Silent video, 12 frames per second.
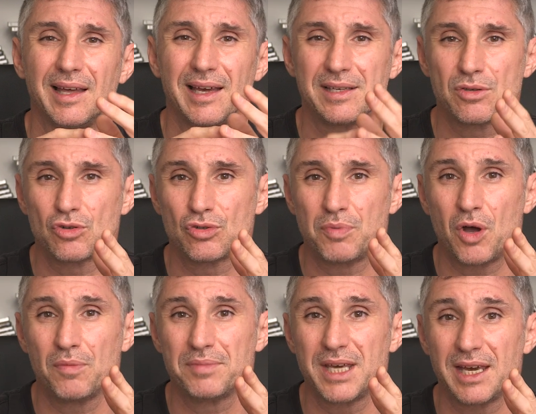Est-ce que je
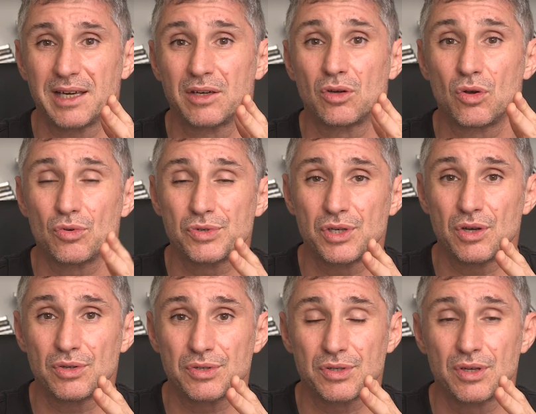prends bien
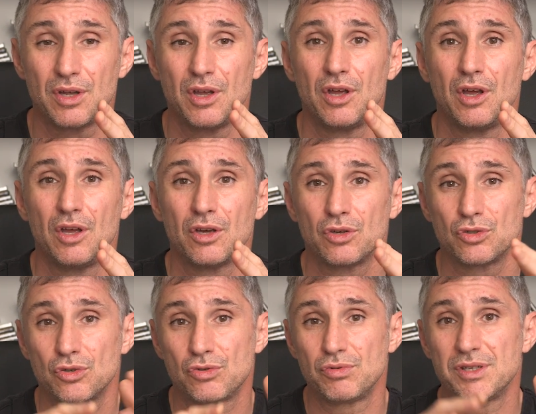conscience que
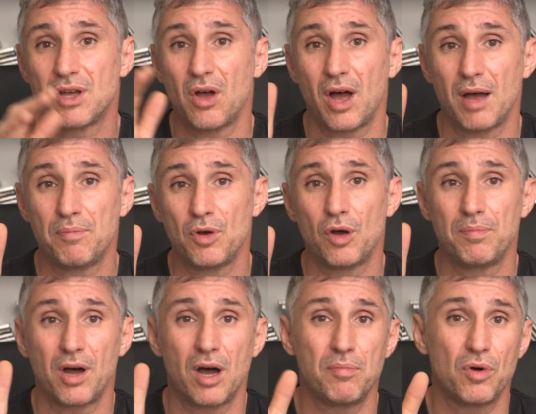je suis en rapport
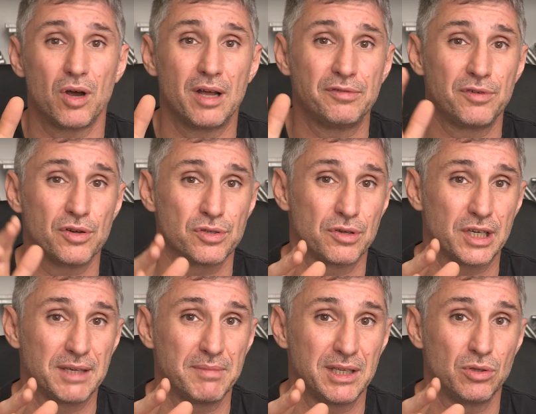par rapport à la force
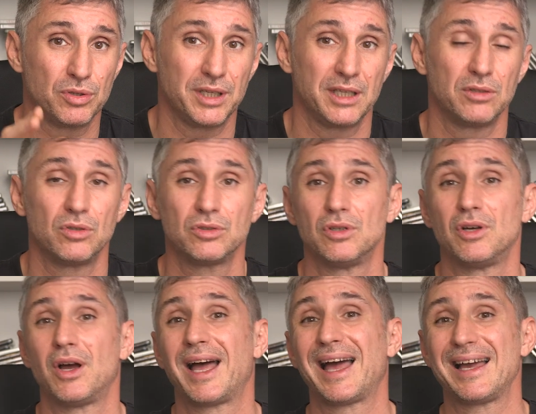qui m'est donnée, donc de
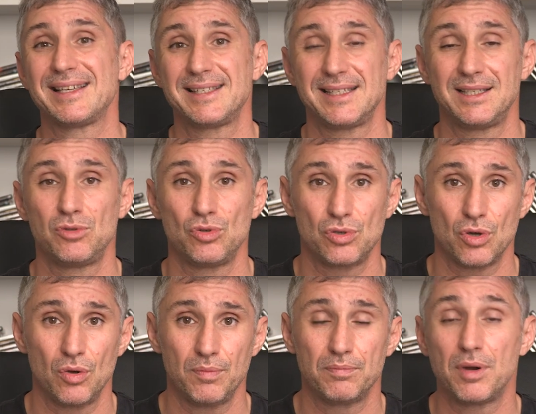
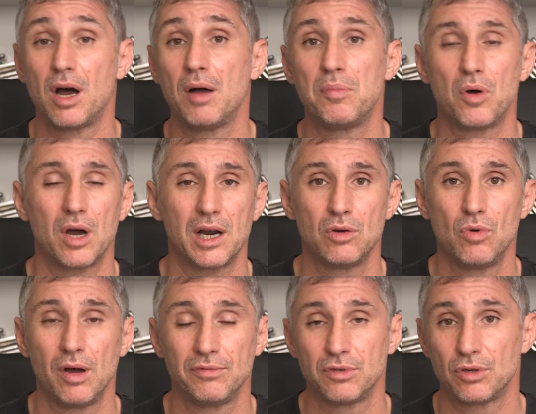restitution par rapport à la
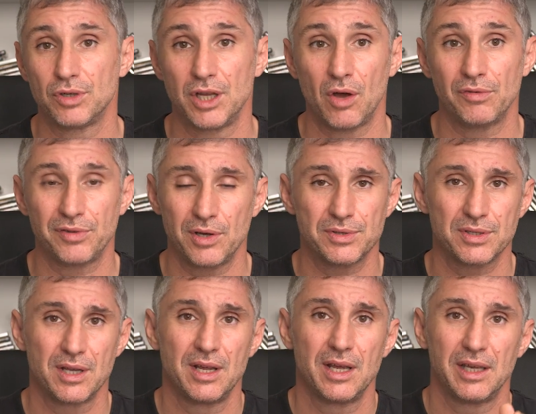loi, vu qu'on est en France,
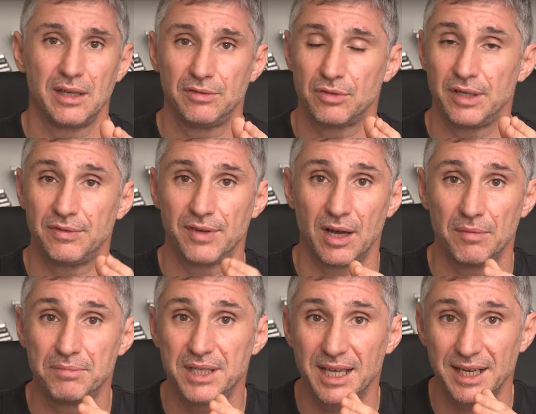il faut y faire
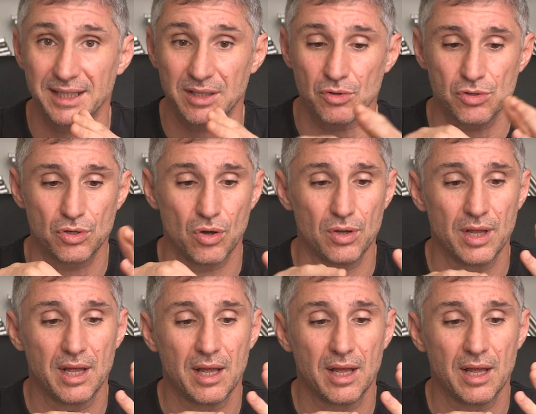bien attention.